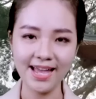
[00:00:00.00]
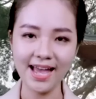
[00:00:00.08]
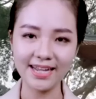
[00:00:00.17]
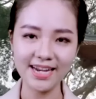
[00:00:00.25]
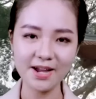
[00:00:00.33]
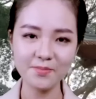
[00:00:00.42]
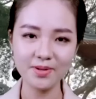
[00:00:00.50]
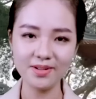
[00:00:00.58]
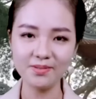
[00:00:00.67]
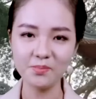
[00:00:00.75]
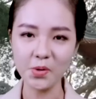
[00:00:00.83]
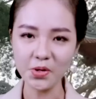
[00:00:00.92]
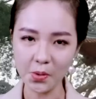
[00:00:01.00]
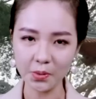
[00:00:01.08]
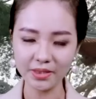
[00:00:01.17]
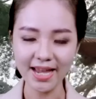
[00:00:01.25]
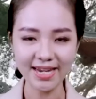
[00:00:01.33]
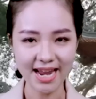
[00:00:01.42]
Hàng năm cứ mỗi độ
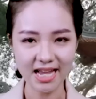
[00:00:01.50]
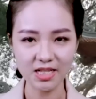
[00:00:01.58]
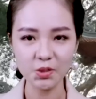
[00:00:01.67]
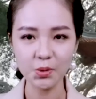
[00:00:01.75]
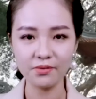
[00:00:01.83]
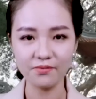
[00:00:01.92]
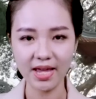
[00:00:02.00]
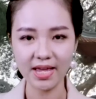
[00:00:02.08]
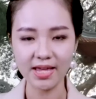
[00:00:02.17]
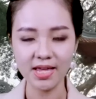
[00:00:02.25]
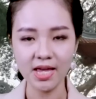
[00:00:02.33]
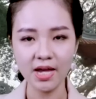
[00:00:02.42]
Tết đến xuân về,